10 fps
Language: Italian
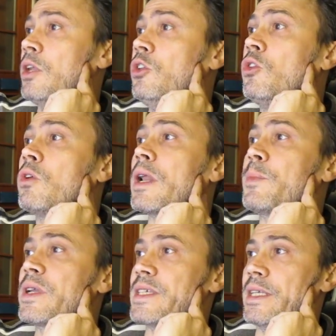non
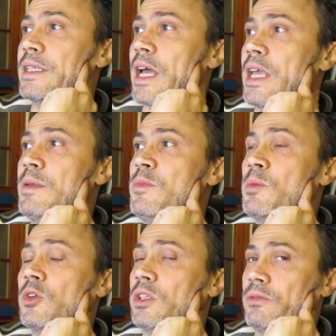rappresenta il mio
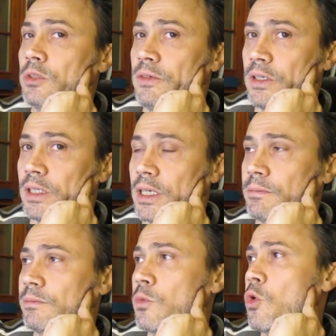motivo di
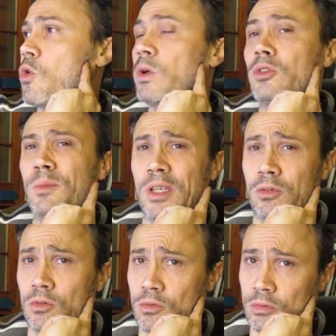vita, o
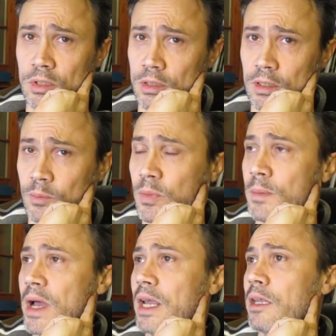quantomeno non
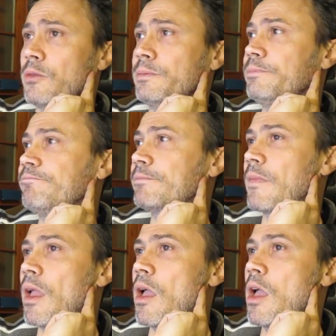primario.
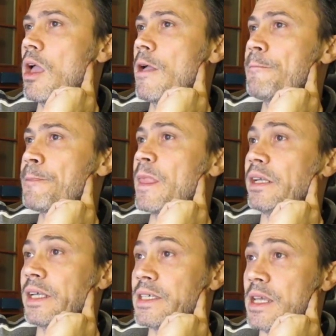
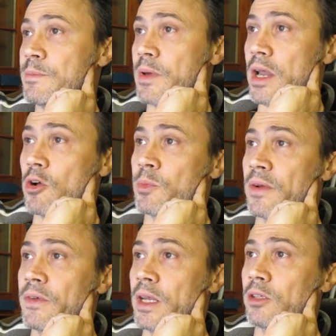Da sempre ho
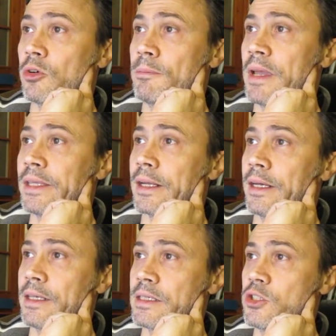preferito mettere
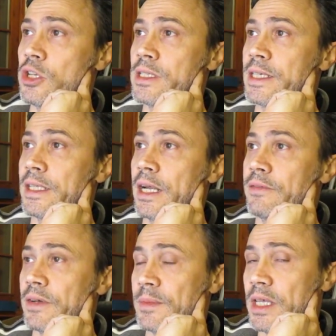le esigenze della
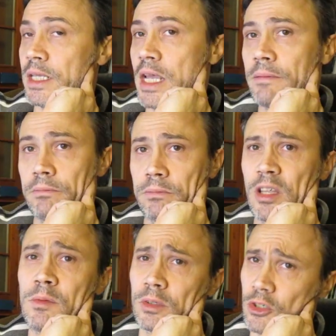famiglia,
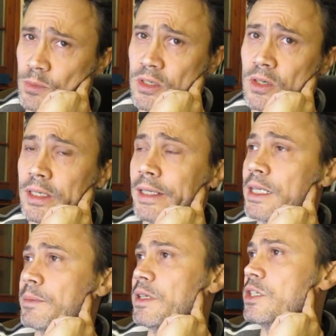e molto spesso anche
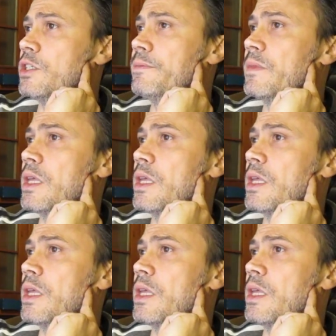degli amici,